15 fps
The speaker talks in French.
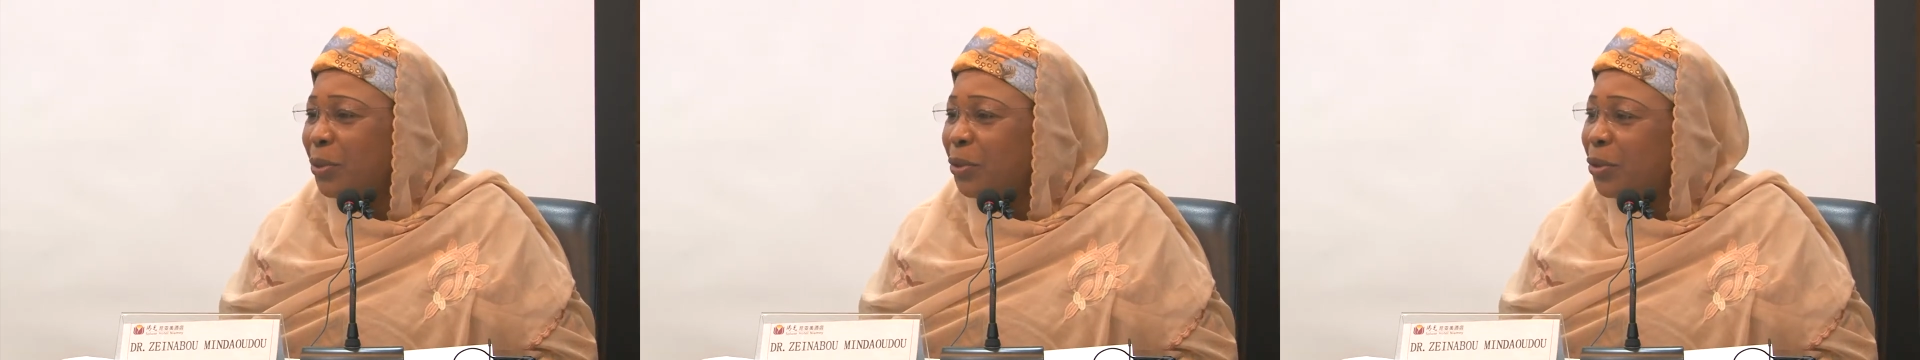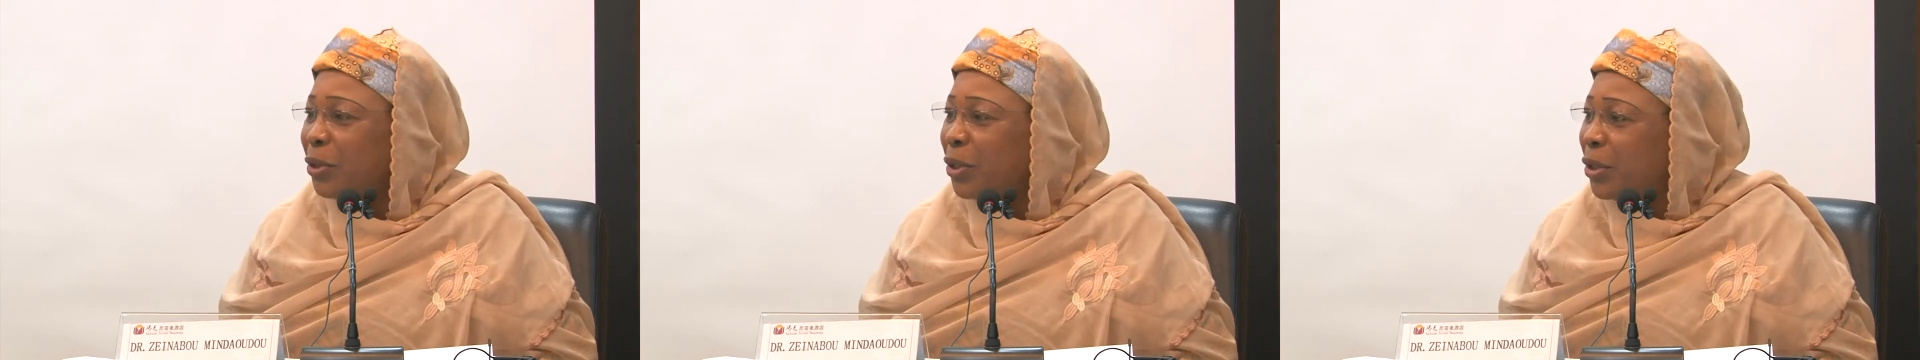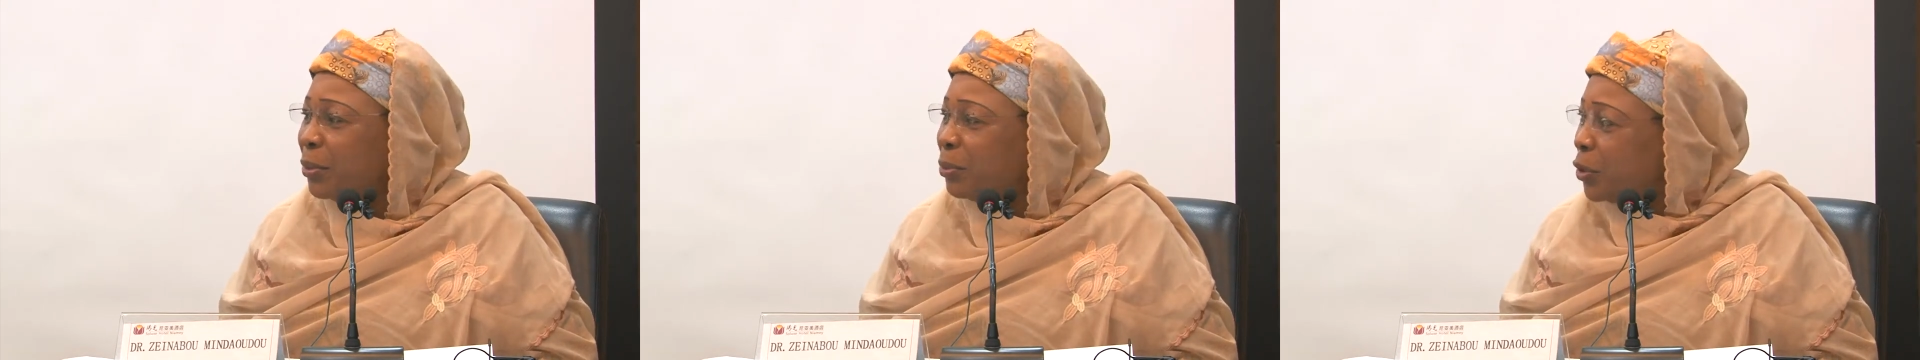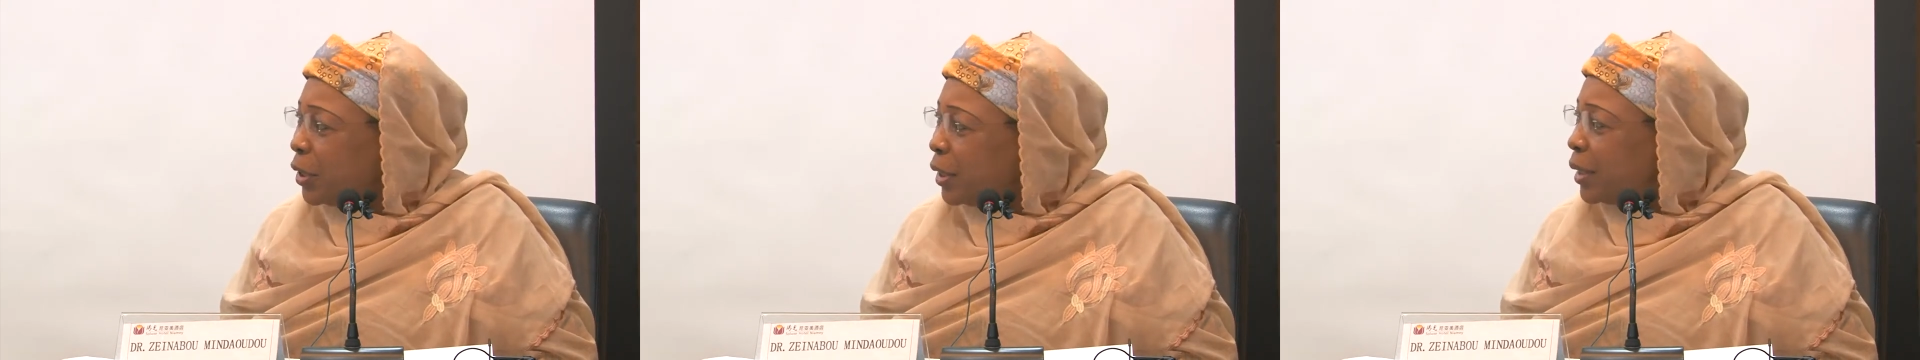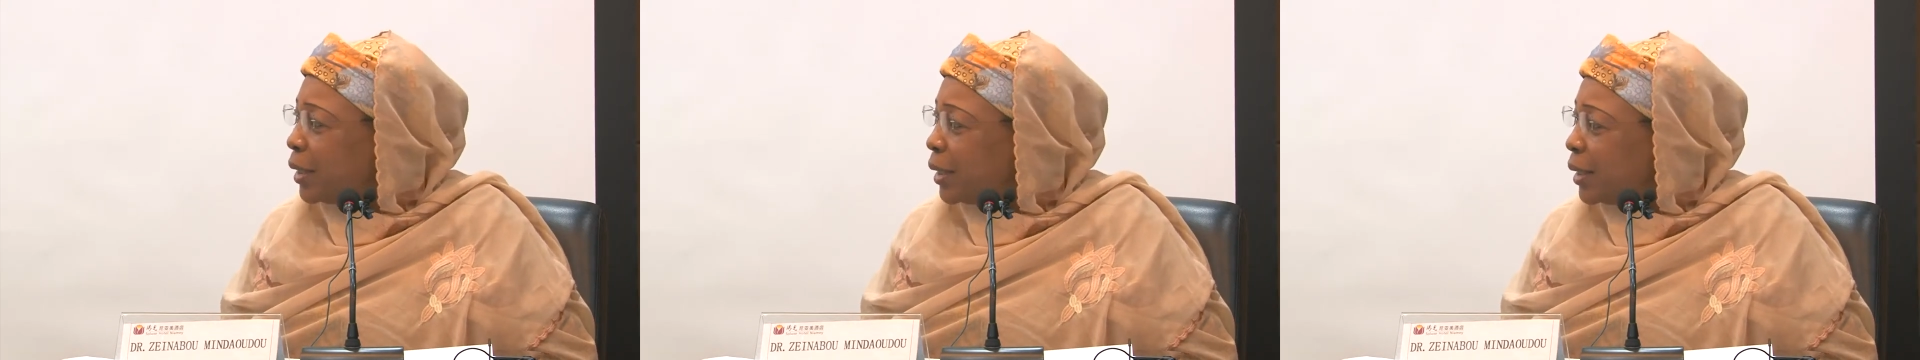Une
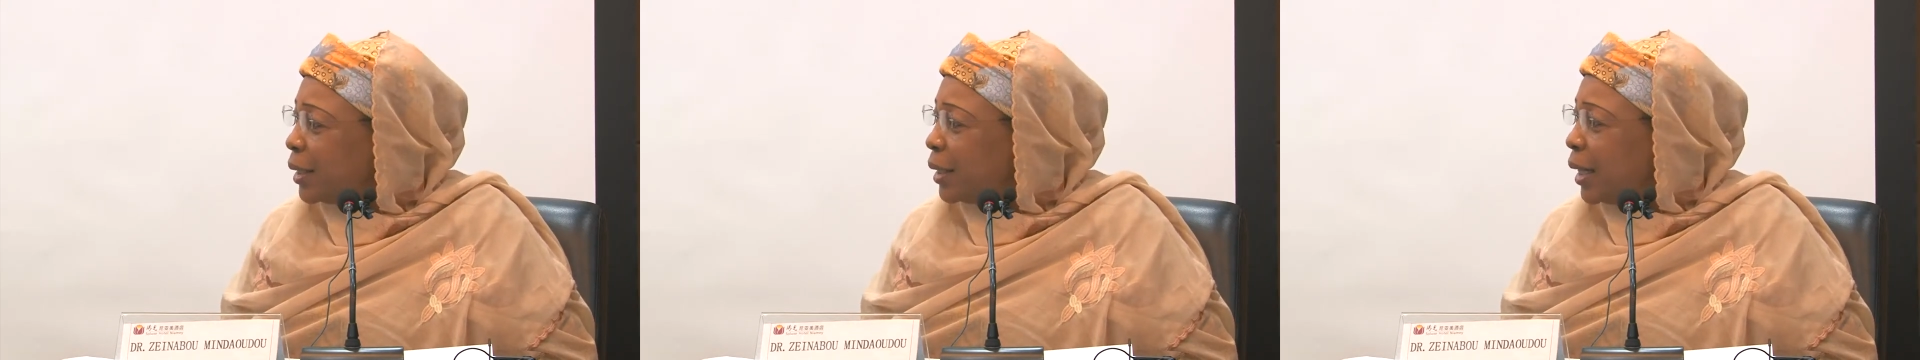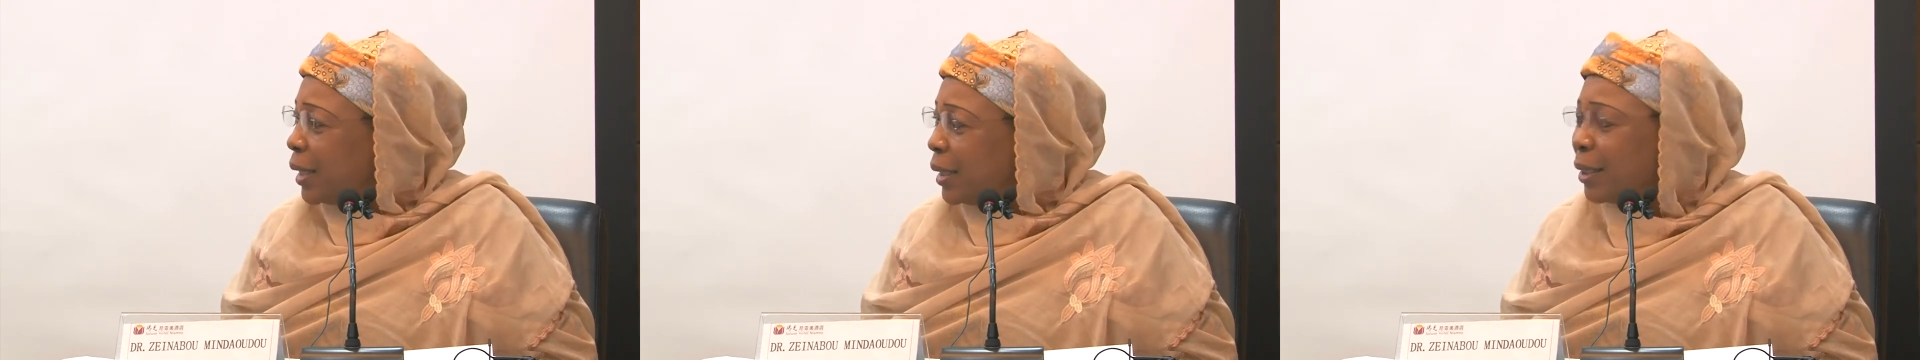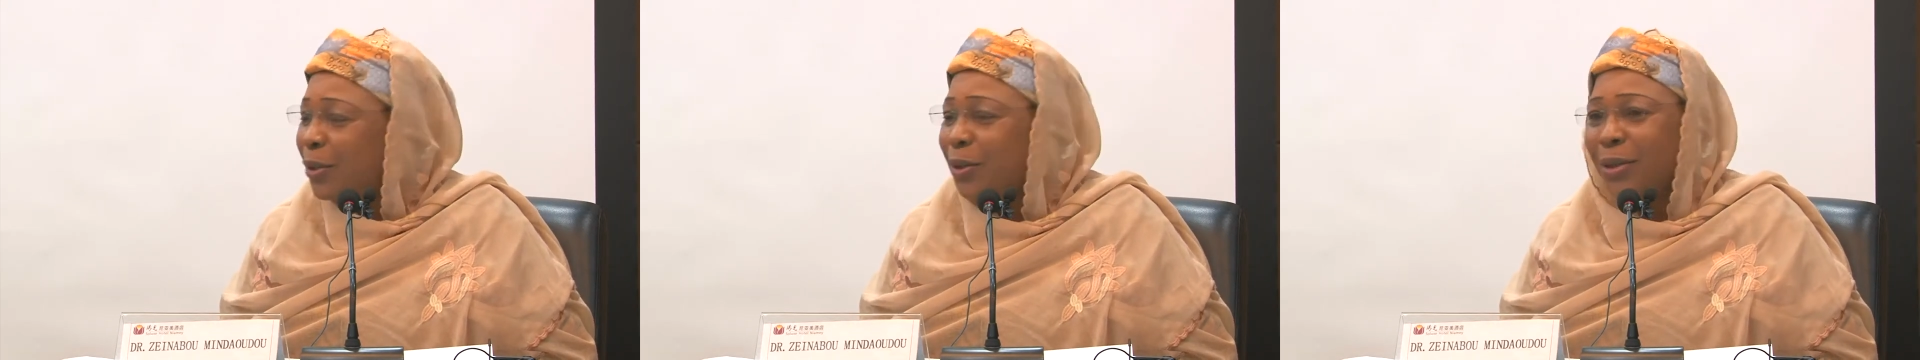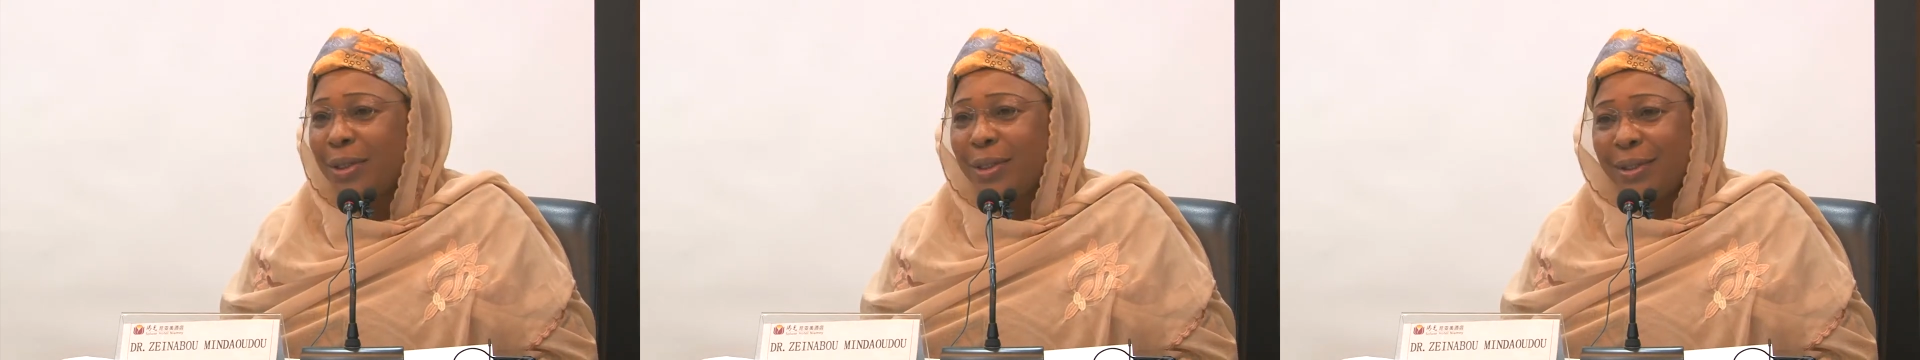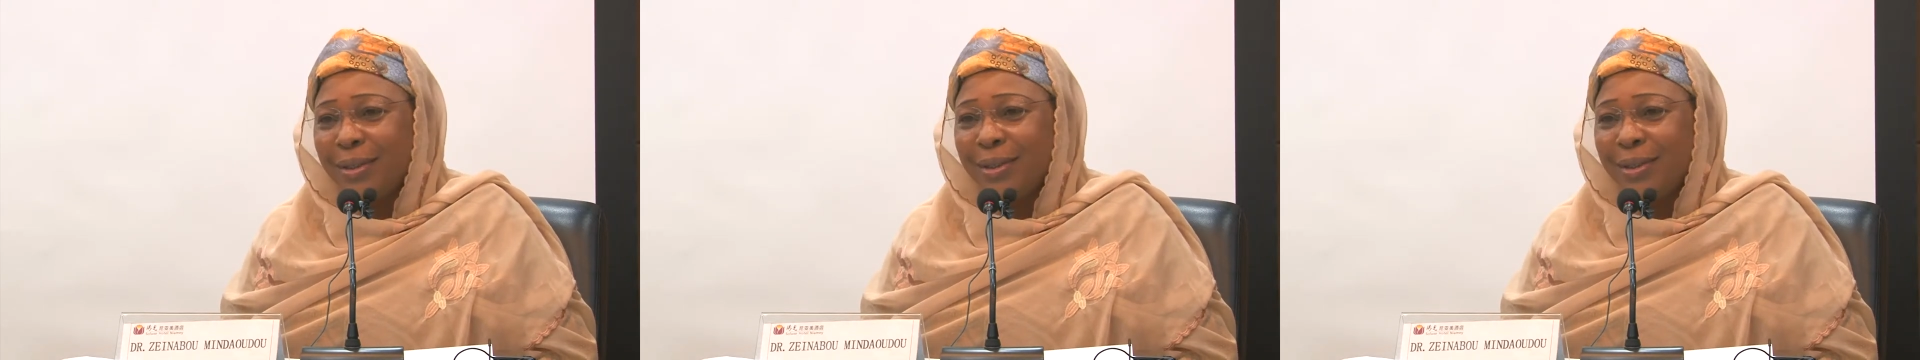petite euh, anecdote,